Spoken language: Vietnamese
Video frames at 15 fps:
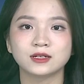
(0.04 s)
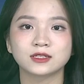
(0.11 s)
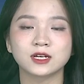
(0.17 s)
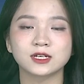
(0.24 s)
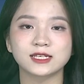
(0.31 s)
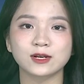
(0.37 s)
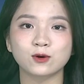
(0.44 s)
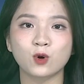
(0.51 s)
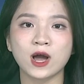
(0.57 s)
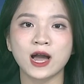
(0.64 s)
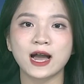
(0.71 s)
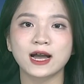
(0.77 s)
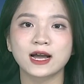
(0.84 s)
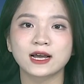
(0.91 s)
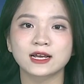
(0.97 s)
Thời gian
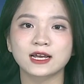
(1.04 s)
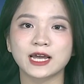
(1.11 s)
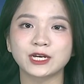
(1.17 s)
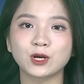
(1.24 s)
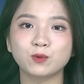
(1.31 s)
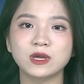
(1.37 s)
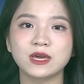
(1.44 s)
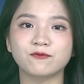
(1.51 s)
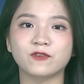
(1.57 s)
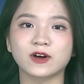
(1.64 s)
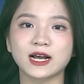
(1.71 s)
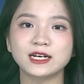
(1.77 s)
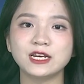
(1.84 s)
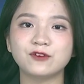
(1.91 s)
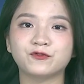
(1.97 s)
qua, ngành nông nghiệp và
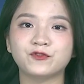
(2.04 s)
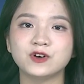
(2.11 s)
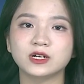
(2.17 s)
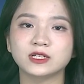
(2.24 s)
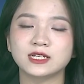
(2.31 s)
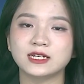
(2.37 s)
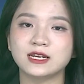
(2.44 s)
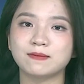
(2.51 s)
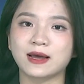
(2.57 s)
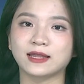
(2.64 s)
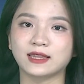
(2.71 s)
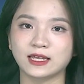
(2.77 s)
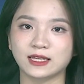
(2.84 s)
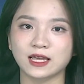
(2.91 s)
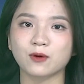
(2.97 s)
các địa phương trên địa bàn
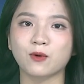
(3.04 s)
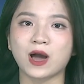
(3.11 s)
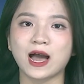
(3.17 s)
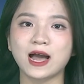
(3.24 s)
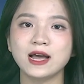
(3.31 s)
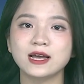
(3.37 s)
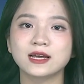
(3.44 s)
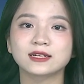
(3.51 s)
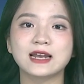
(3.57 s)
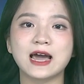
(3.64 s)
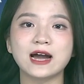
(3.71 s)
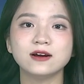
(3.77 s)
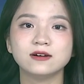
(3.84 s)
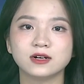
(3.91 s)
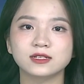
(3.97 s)
tỉnh Thanh Hóa
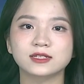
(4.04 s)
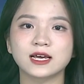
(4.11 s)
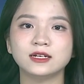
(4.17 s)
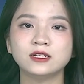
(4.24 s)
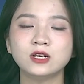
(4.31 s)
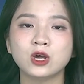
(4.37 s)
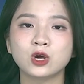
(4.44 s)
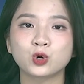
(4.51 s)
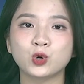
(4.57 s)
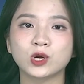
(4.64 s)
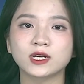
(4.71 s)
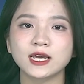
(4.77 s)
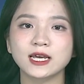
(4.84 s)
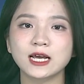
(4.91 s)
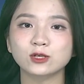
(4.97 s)
đã hướng dẫn, khuyến
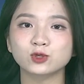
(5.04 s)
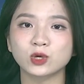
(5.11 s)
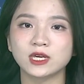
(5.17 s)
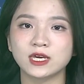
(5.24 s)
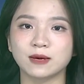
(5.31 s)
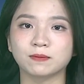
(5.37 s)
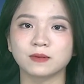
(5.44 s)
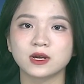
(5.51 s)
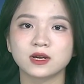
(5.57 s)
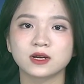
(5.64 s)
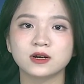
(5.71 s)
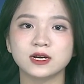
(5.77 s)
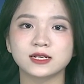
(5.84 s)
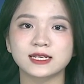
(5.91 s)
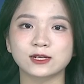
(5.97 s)
khích các doanh nghiệp,
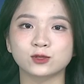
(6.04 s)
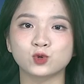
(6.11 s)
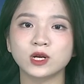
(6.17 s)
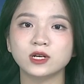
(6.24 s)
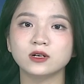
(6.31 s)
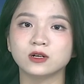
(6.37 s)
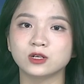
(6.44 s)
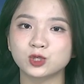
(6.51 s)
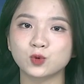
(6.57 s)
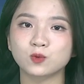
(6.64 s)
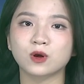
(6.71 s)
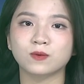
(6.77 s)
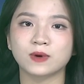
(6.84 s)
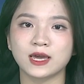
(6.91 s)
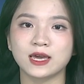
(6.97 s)
người sản xuất ứng dụng
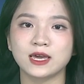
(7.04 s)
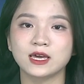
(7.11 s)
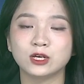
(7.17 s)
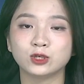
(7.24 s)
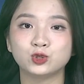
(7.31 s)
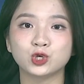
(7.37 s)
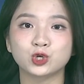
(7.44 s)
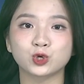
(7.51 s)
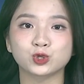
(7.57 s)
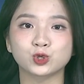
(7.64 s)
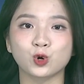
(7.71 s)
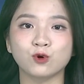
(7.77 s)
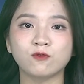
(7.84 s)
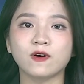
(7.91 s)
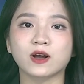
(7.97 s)
công nghệ, chuyển đổi
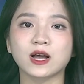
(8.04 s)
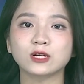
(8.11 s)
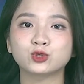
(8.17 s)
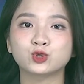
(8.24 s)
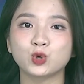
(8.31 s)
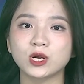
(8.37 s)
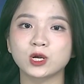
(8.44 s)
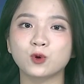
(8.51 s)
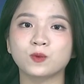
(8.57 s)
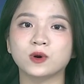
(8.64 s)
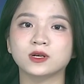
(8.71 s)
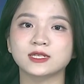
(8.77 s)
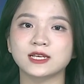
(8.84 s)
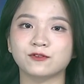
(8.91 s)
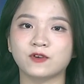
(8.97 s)
số vào các chuỗi cung
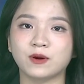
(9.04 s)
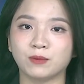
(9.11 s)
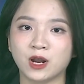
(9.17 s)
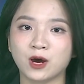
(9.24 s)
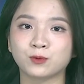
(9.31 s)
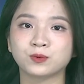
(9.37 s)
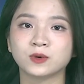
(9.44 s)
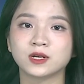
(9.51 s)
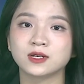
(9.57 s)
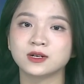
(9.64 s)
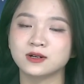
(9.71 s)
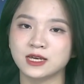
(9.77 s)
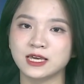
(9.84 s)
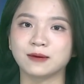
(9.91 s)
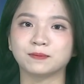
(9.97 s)
ứng sản phẩm nông, ngư
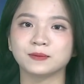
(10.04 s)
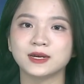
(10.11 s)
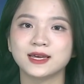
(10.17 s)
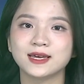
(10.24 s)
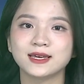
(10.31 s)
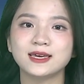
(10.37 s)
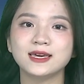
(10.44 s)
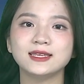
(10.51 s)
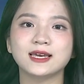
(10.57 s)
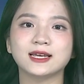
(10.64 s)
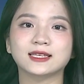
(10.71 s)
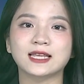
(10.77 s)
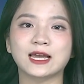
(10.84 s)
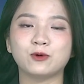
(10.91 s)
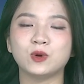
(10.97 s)
nghiệp, ghi nhận
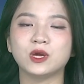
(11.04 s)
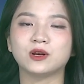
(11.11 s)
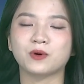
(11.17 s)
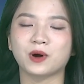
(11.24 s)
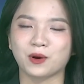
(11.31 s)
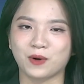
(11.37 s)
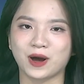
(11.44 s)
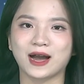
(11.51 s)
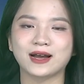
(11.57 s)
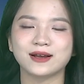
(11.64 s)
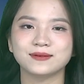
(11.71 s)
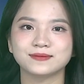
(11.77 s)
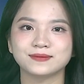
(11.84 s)
tại huyện Hoàng Hóa.